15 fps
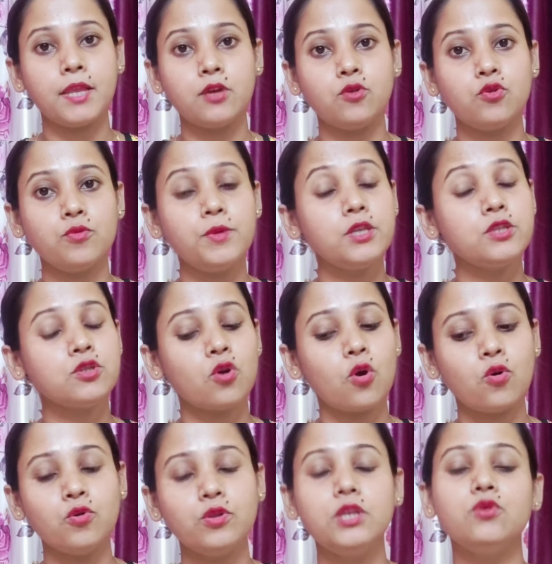অ্যাপ্লাই করবে
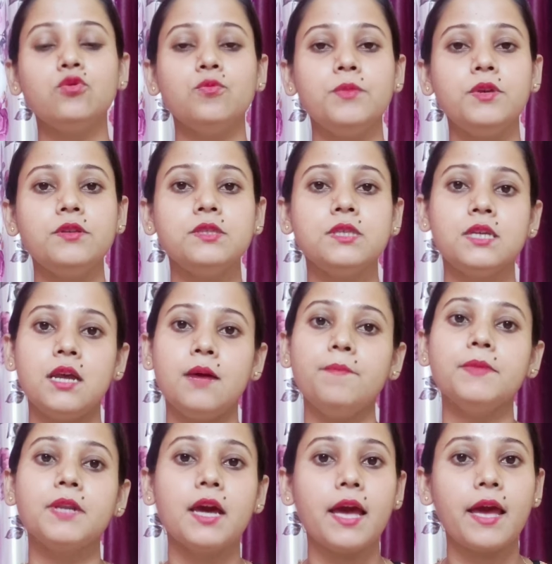যখনই তুমি
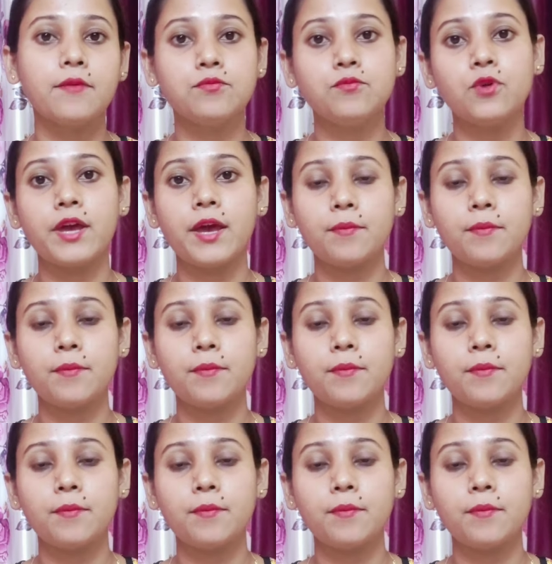সিরামটা